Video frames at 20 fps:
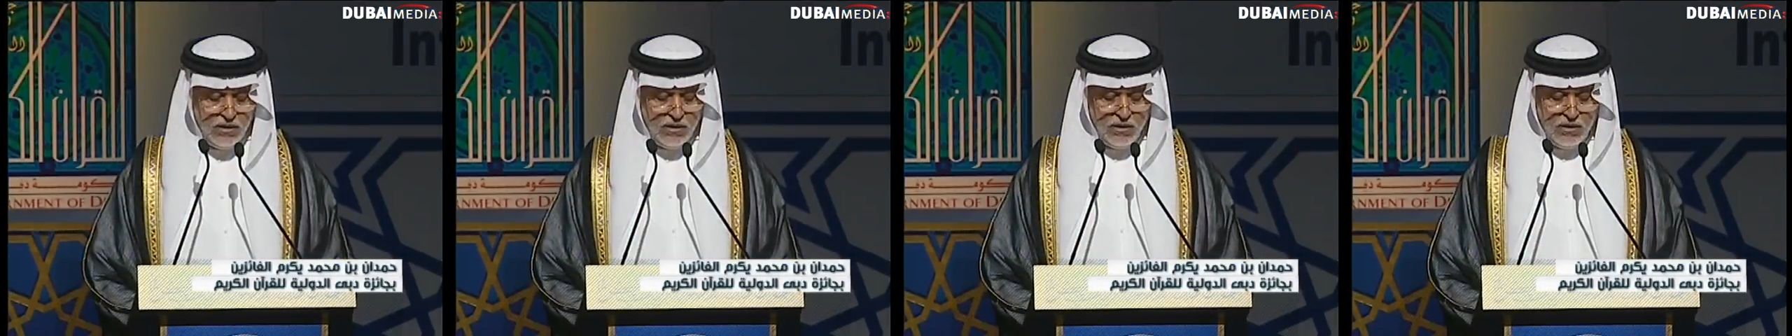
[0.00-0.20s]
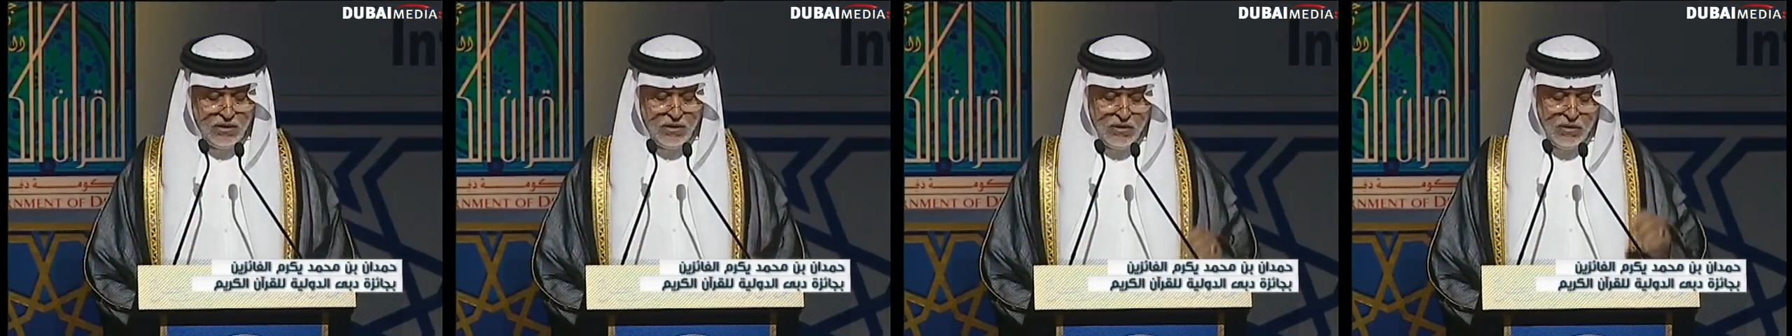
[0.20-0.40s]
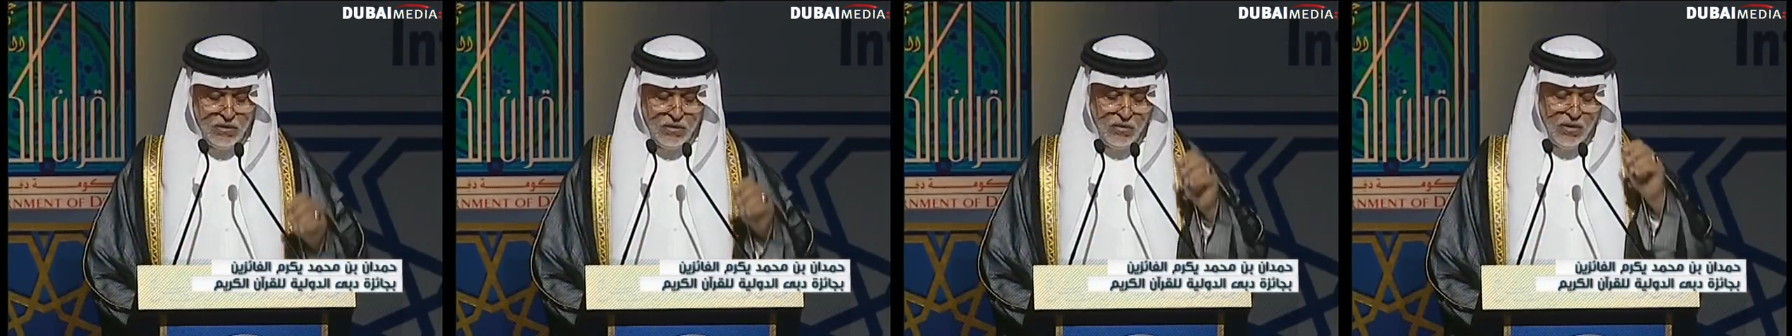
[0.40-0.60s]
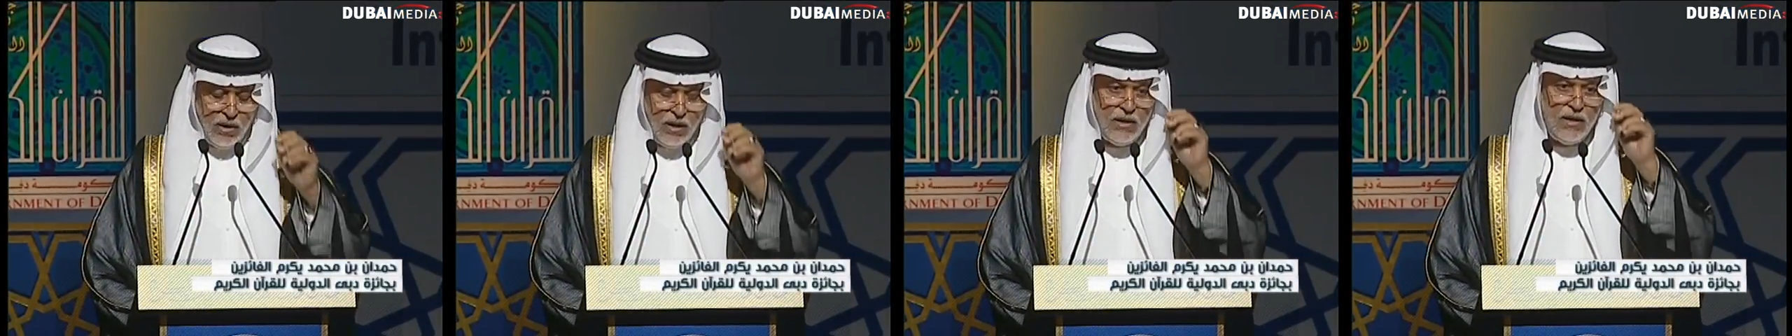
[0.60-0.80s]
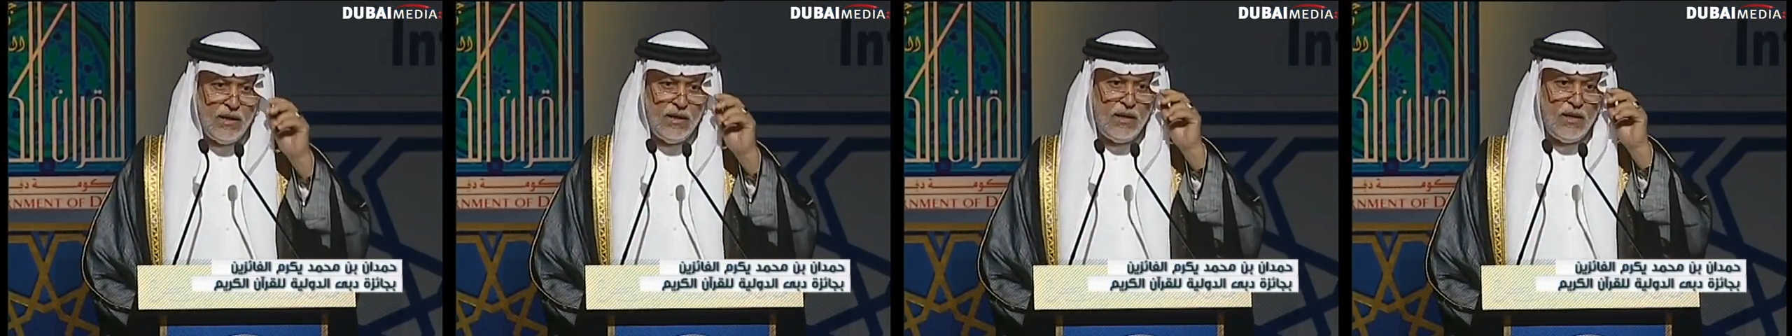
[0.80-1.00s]
من
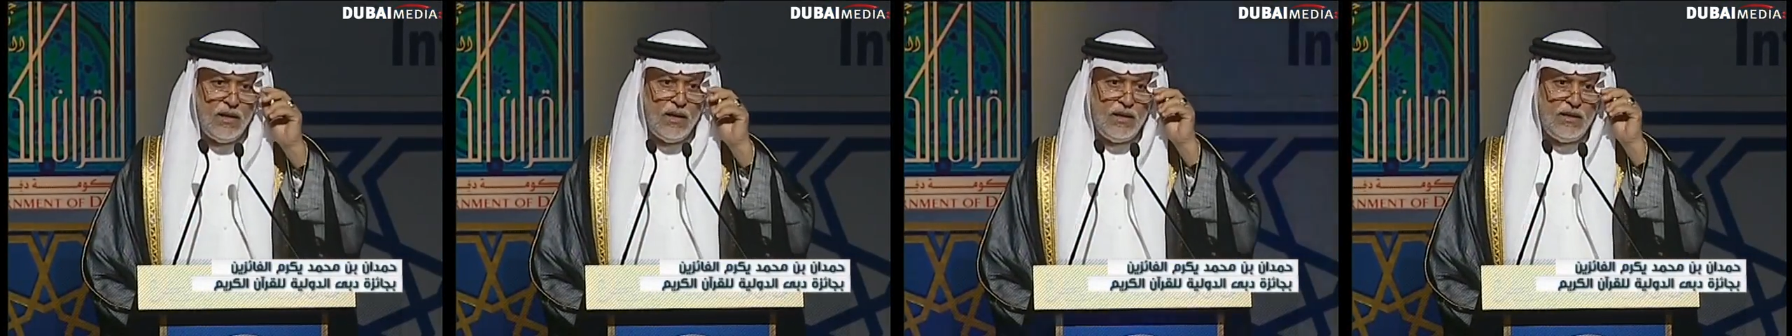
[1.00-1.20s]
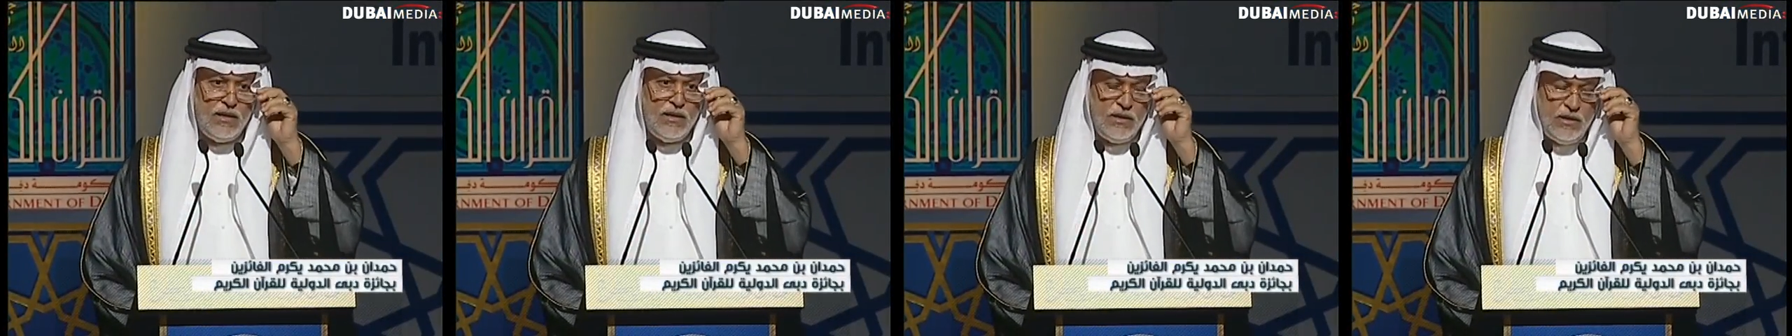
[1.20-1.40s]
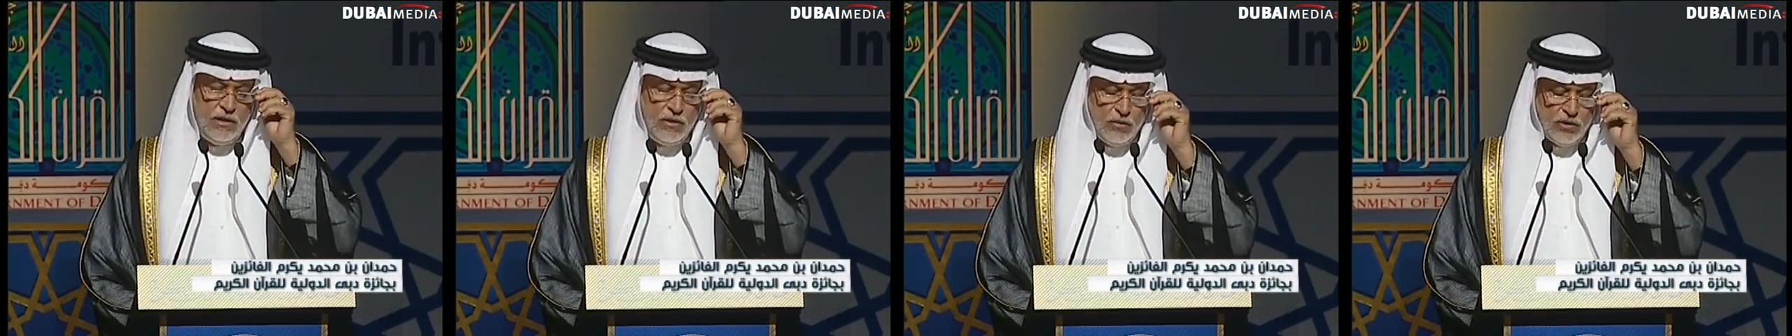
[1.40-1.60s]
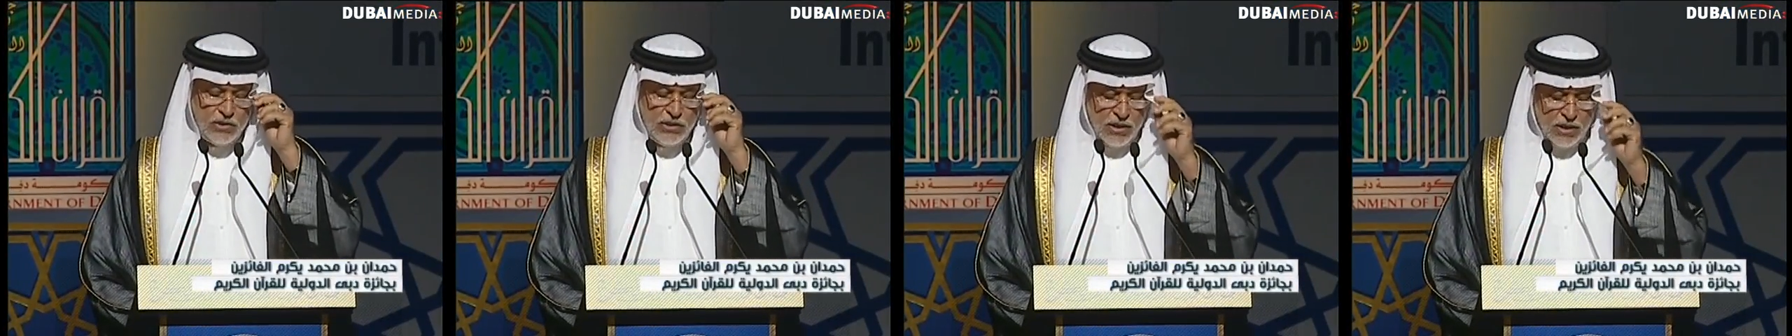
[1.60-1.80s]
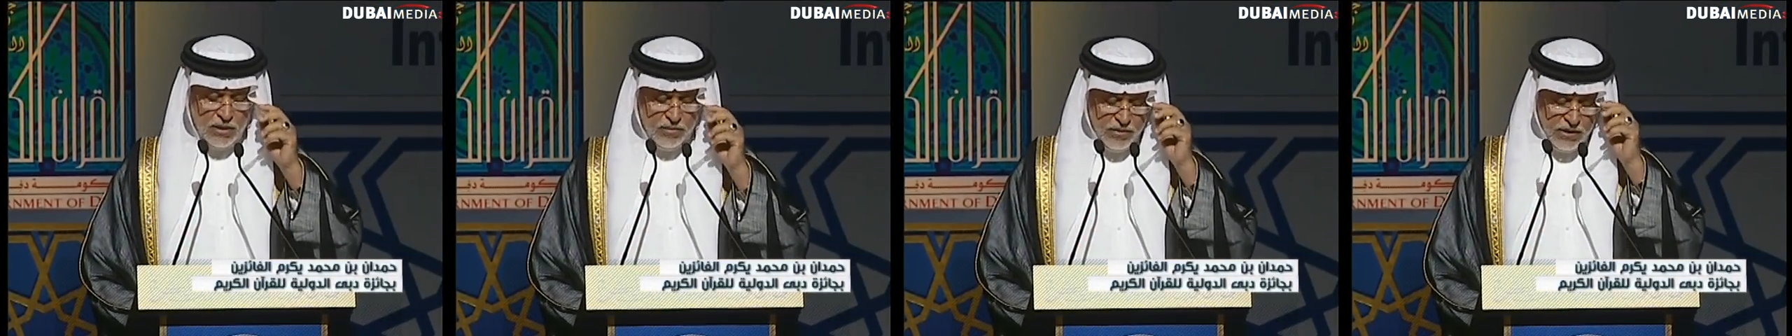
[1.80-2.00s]
التميز والعمل
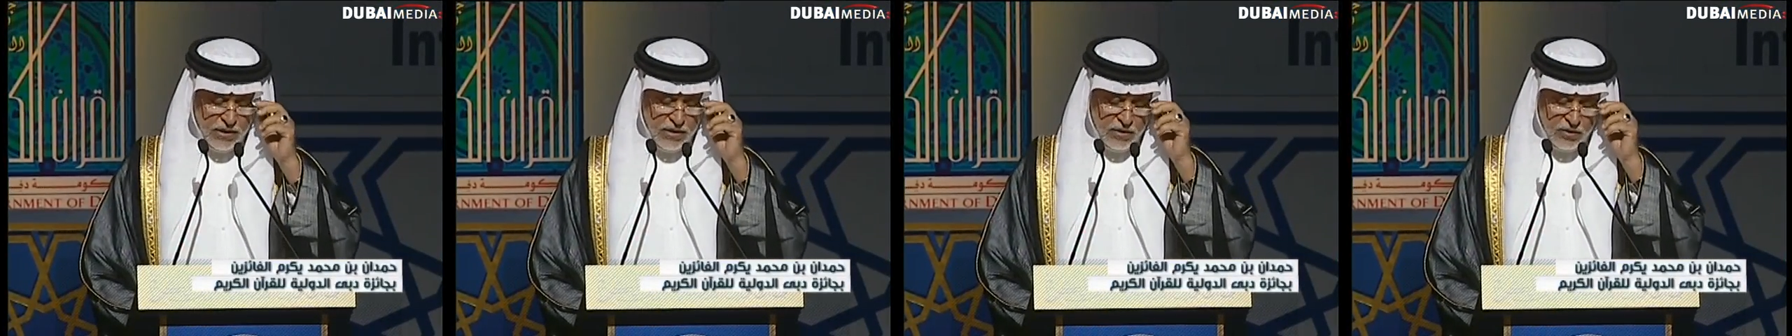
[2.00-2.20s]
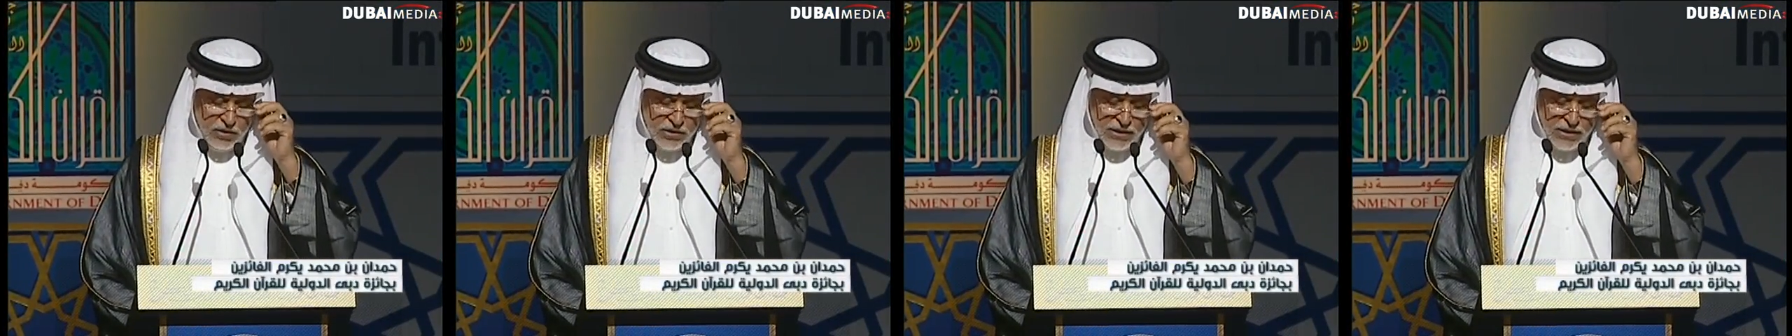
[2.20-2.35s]
الدؤوب